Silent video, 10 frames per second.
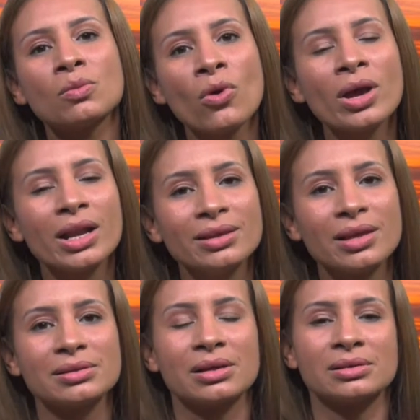muy
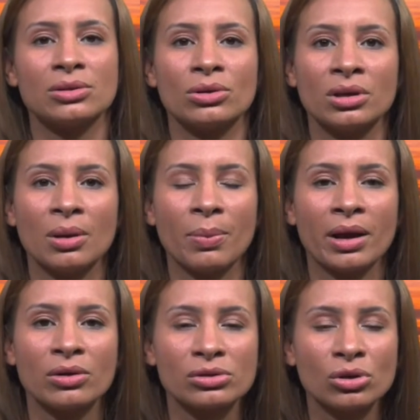lindas que el Señor tiene
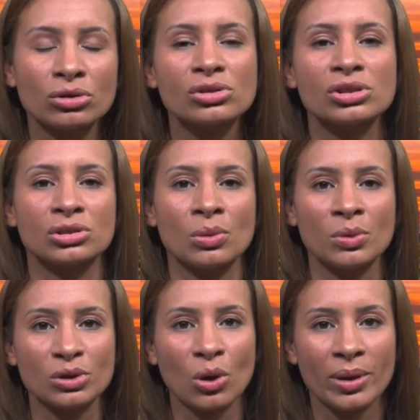para nosotros si
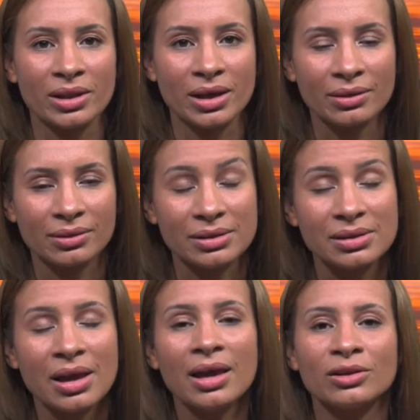somos
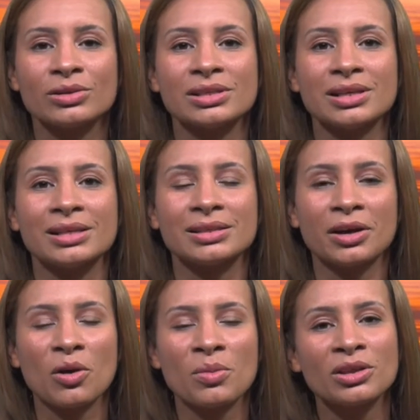obedientes. Entonces les
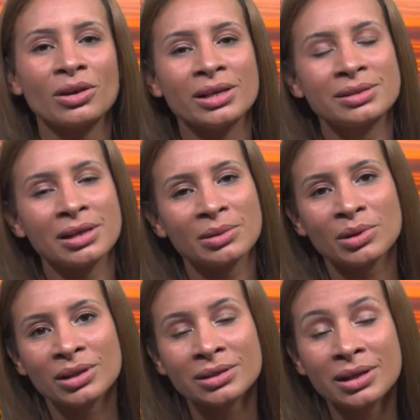recomiendo leer este
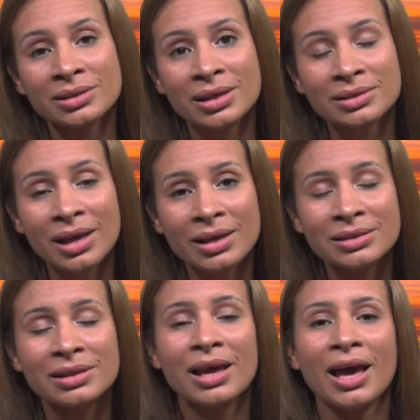libro de Eclesiastés
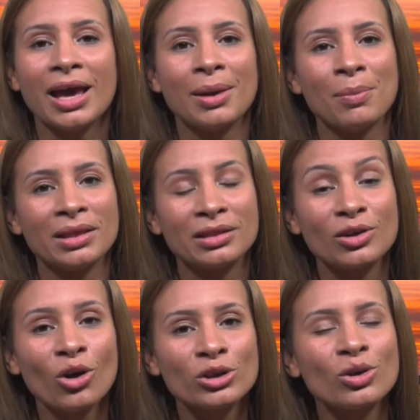
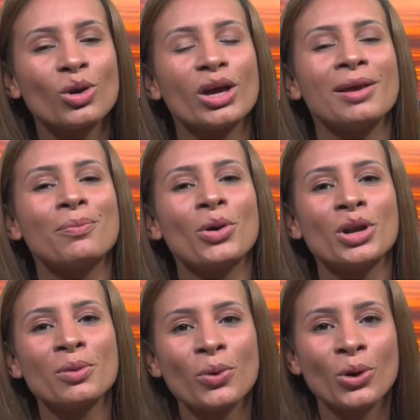28 y
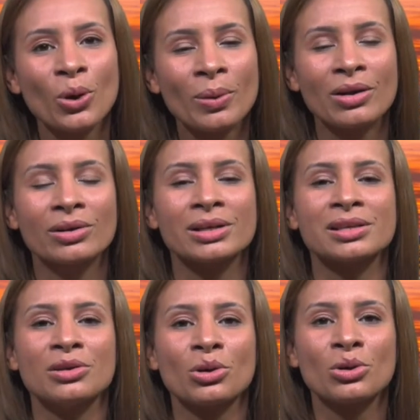poner por obra lo que el
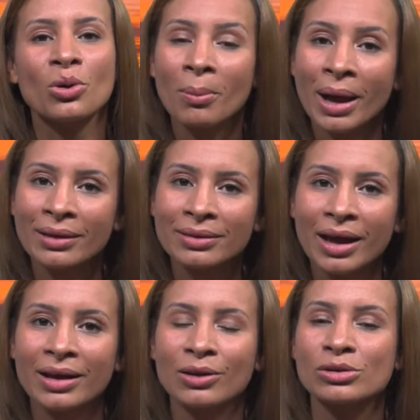Señor nos
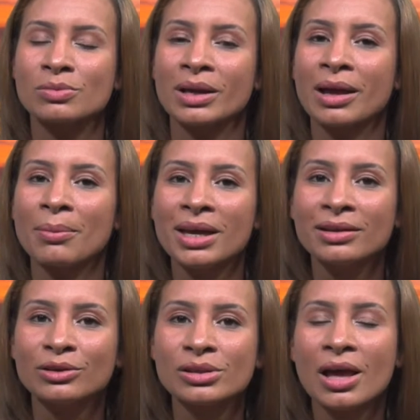manda en los
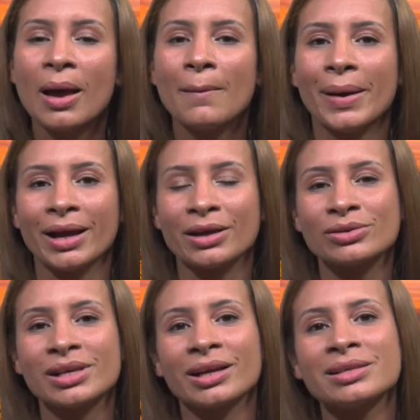mandamientos para que
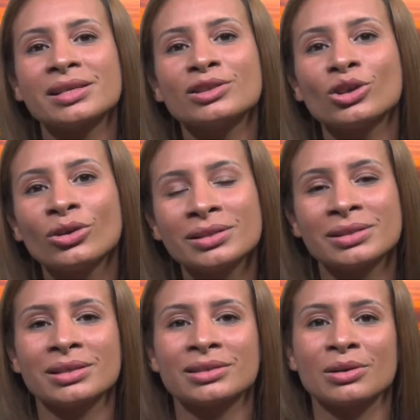nos alcancen todas
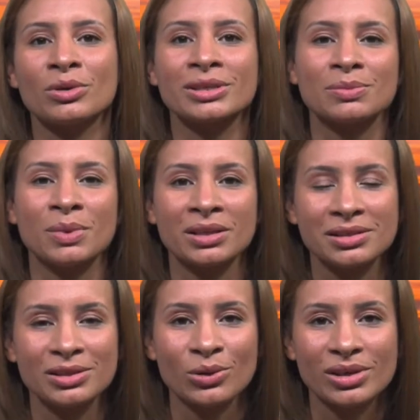estas hermosas
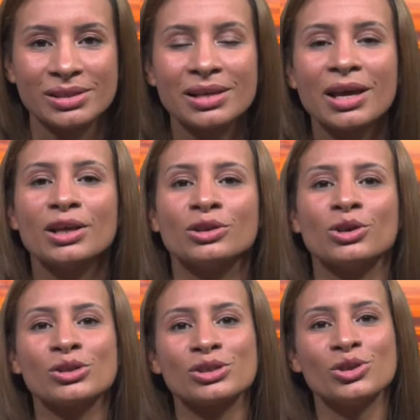bendiciones.
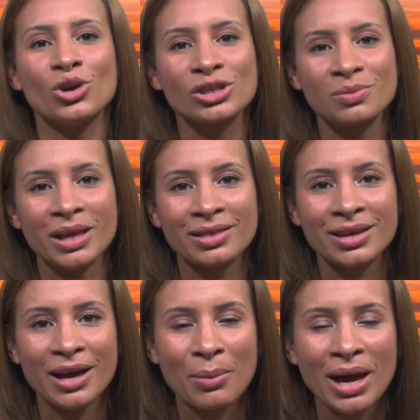Dios nos
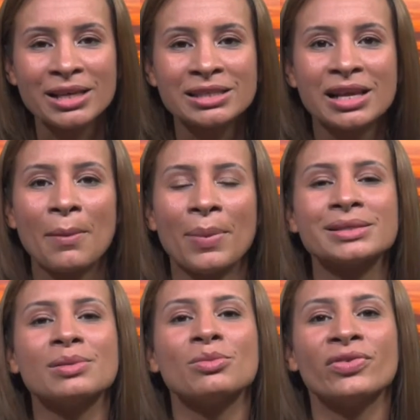bendiga más,
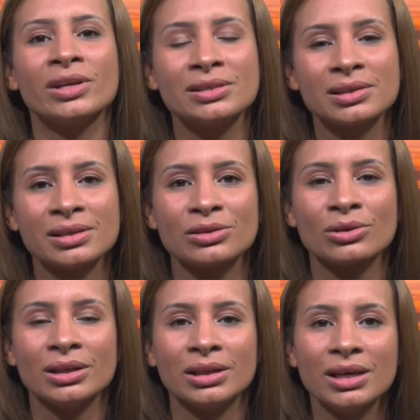pasen muy feliz resto
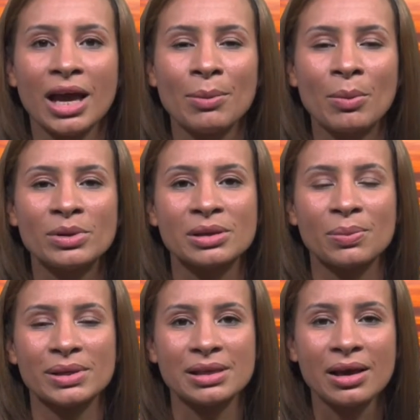del día y vamos a
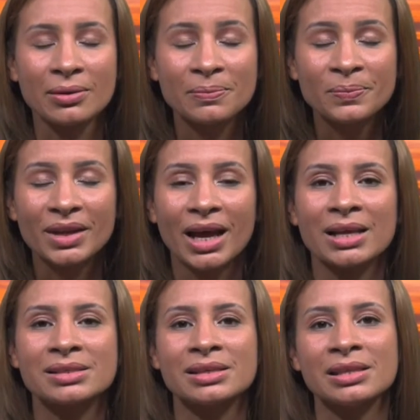pasar a
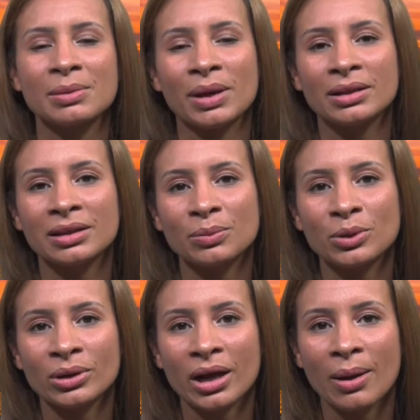la siguiente parte del
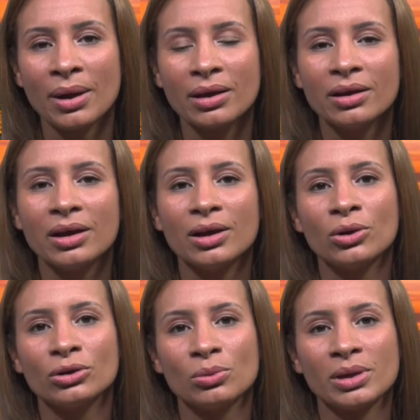programa
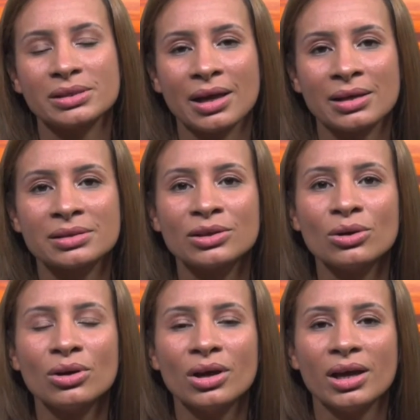con Tomás
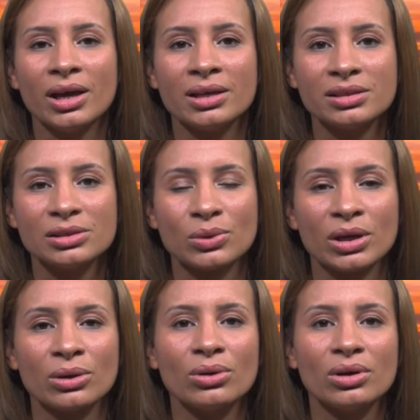Castro, Genchi
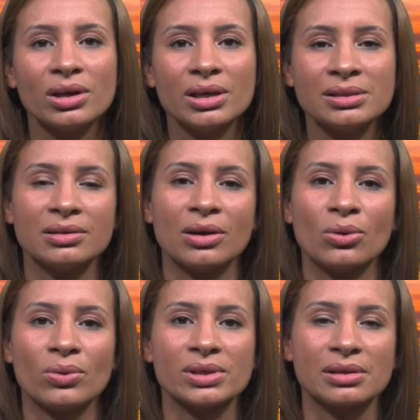Suero y
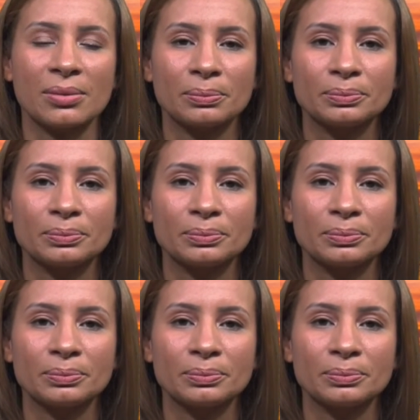Santiago Cuesta.